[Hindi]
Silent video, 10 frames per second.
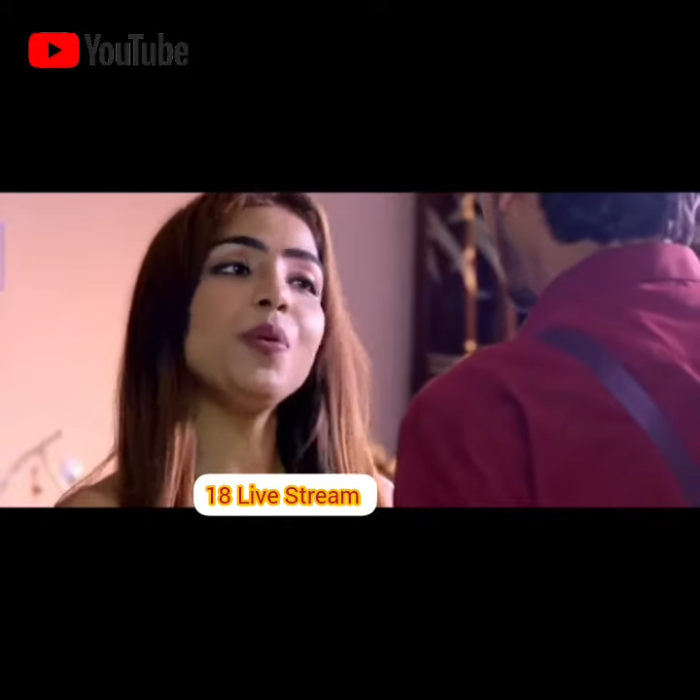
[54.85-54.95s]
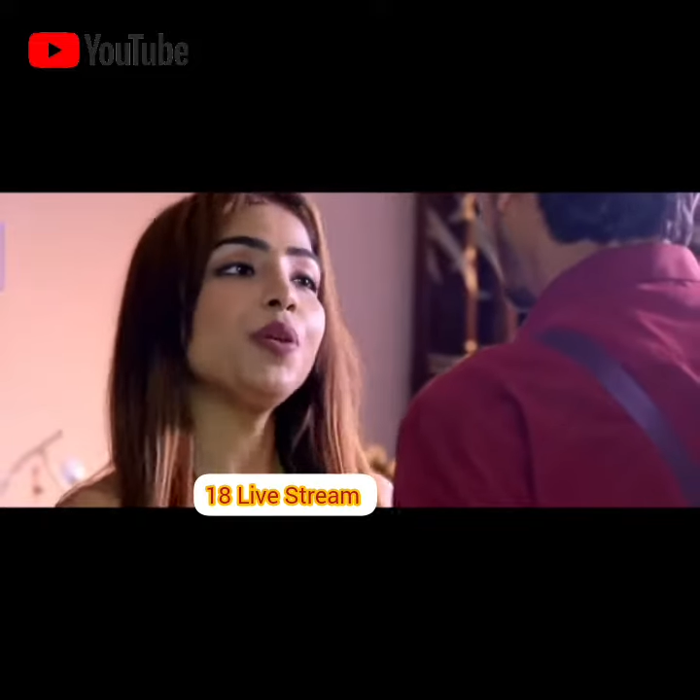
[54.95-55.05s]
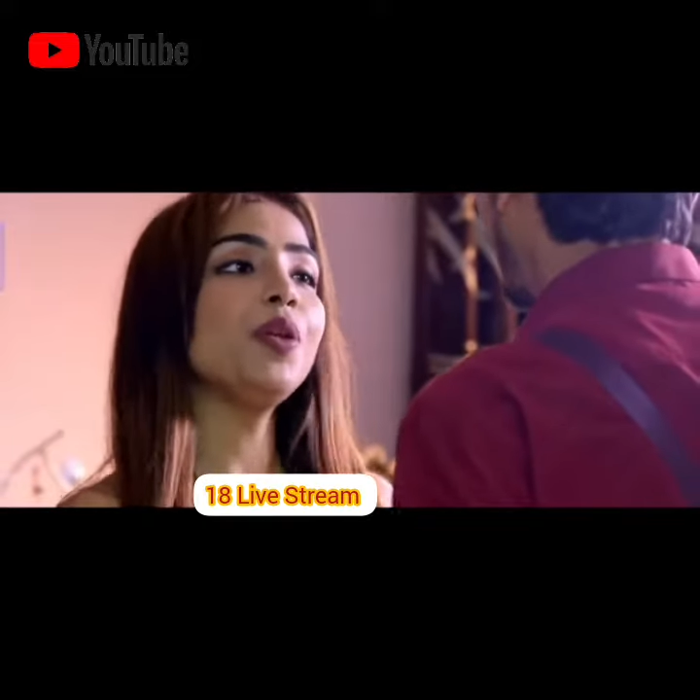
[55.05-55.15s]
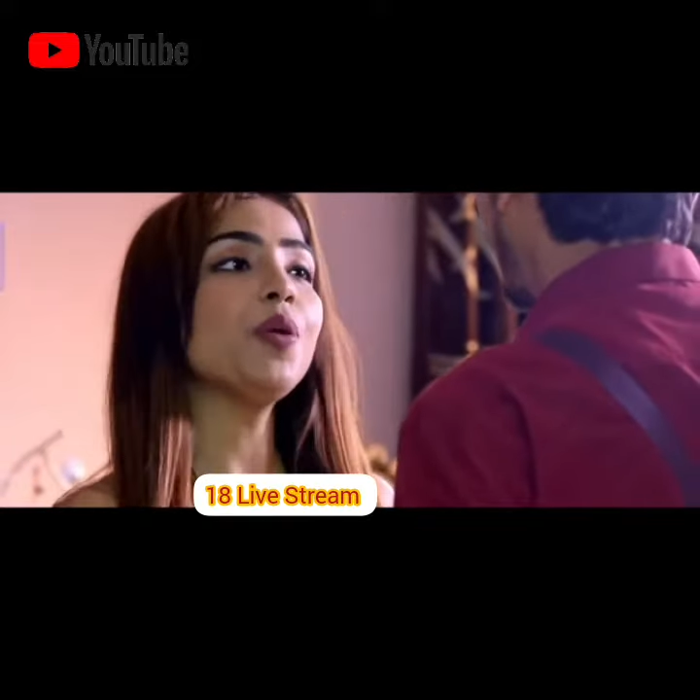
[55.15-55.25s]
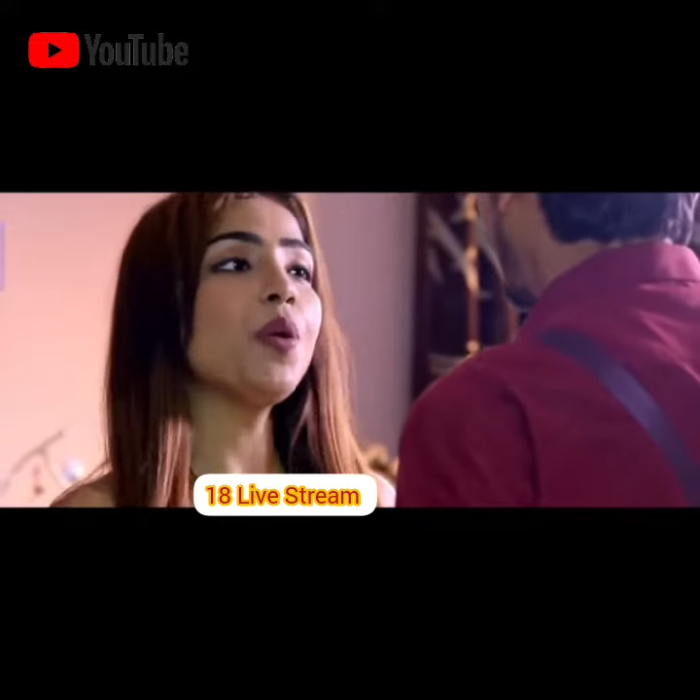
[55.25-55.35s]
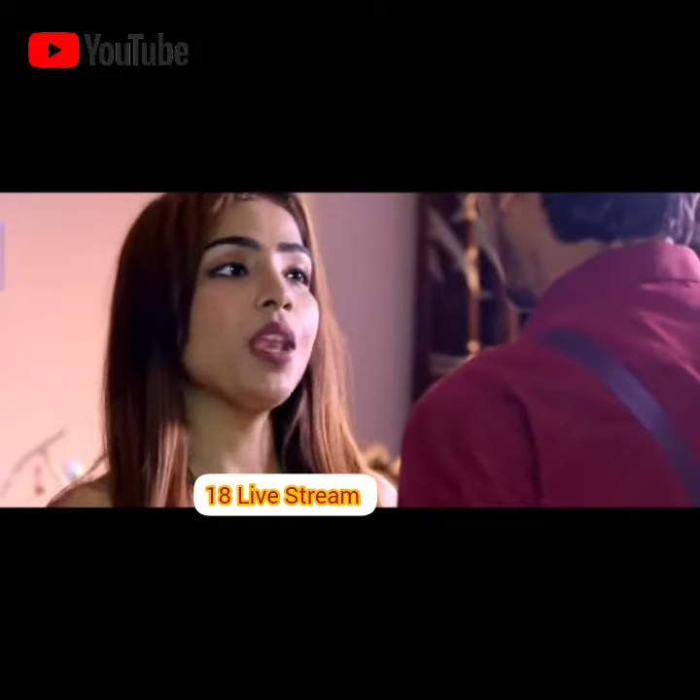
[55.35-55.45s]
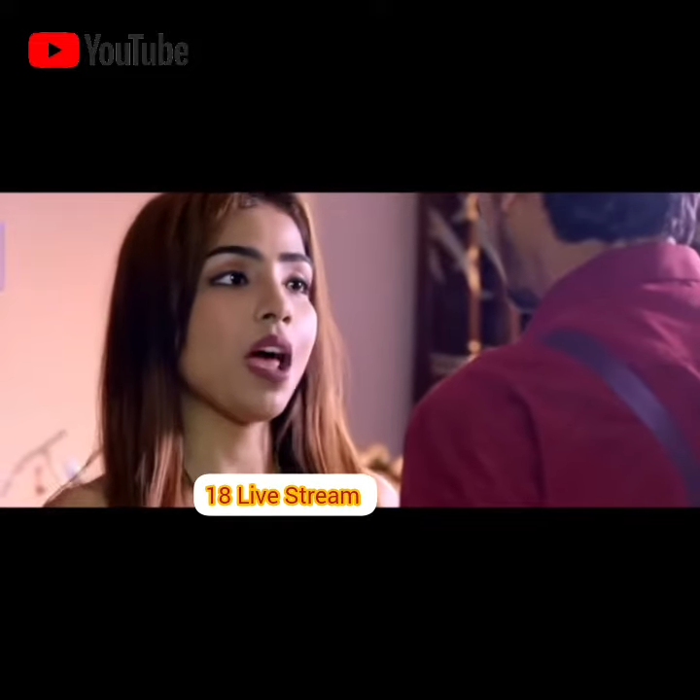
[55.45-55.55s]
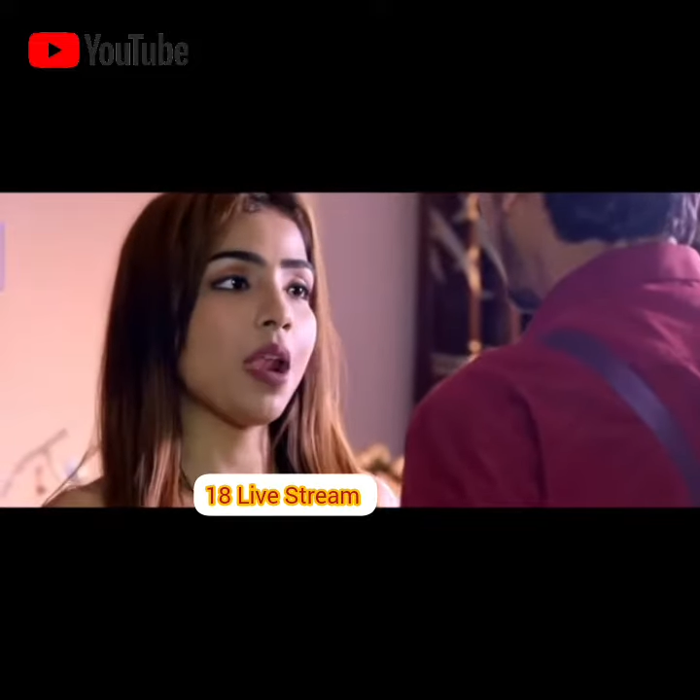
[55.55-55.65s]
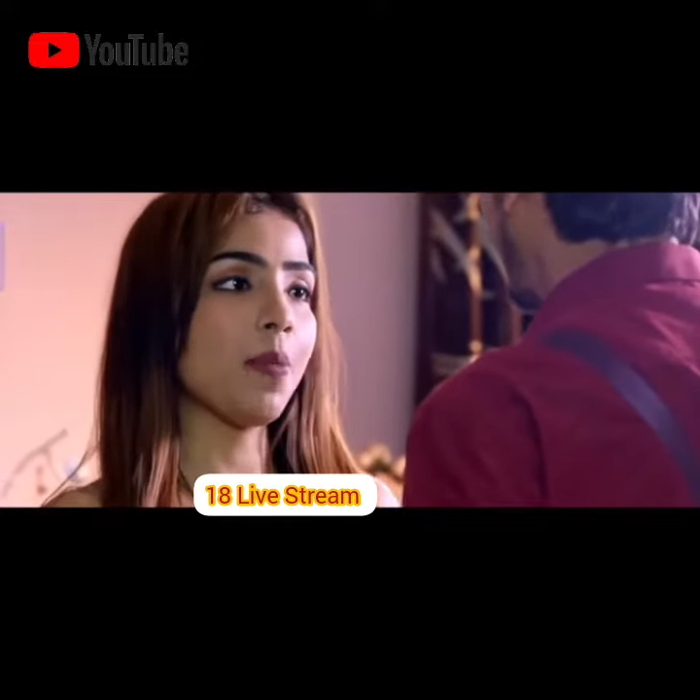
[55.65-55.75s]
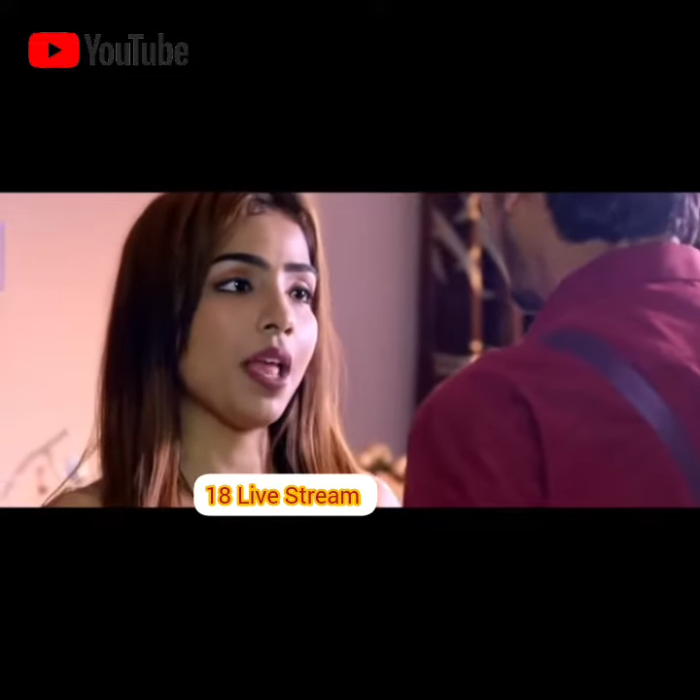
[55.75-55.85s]
टुनटुना को
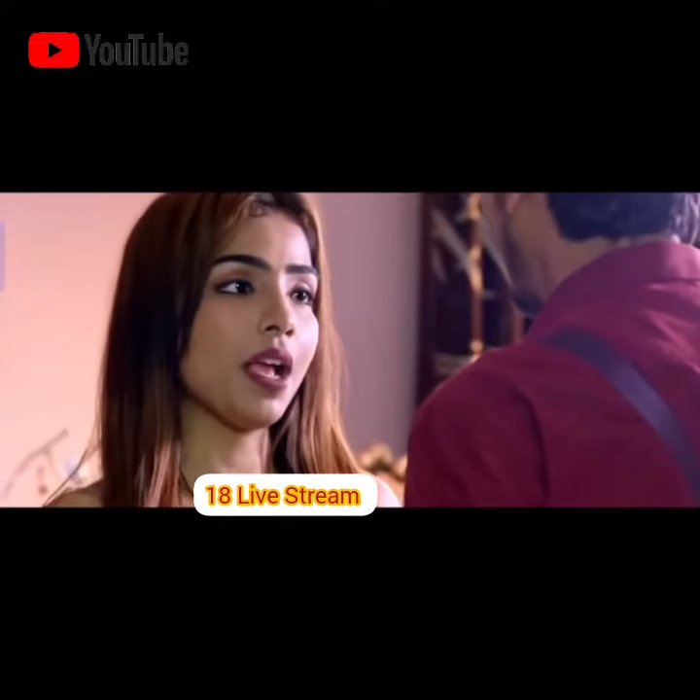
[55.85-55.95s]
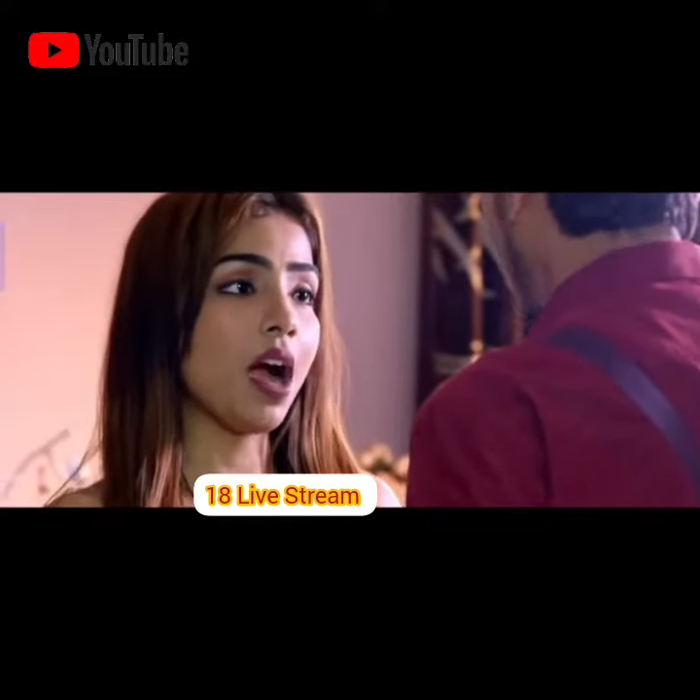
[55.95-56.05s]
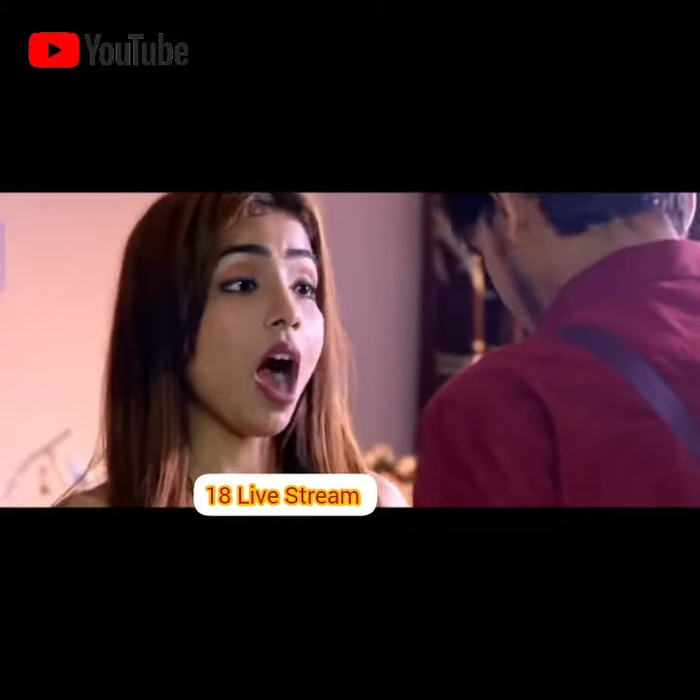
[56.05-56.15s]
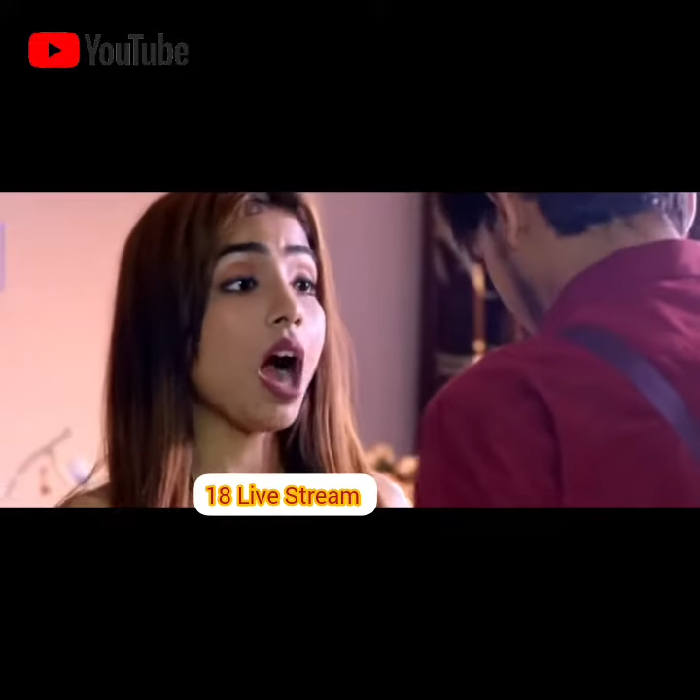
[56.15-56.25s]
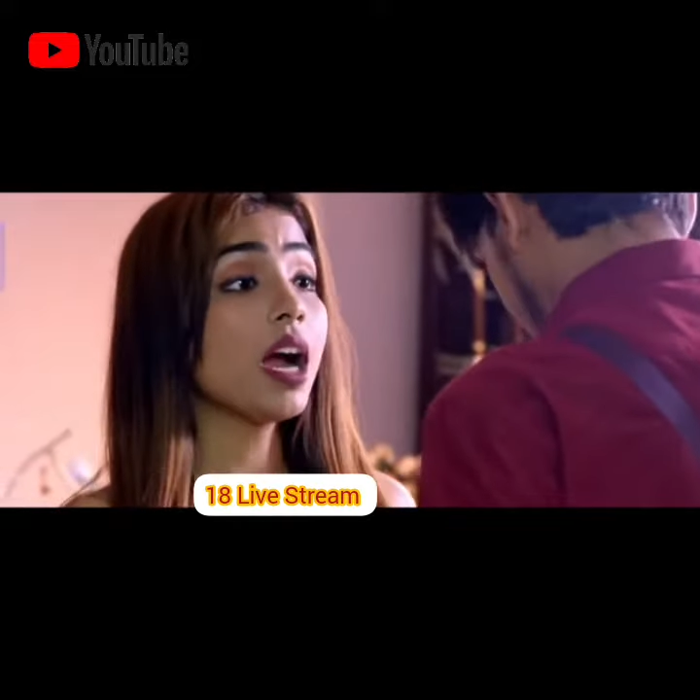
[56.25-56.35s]
हिलाना होगा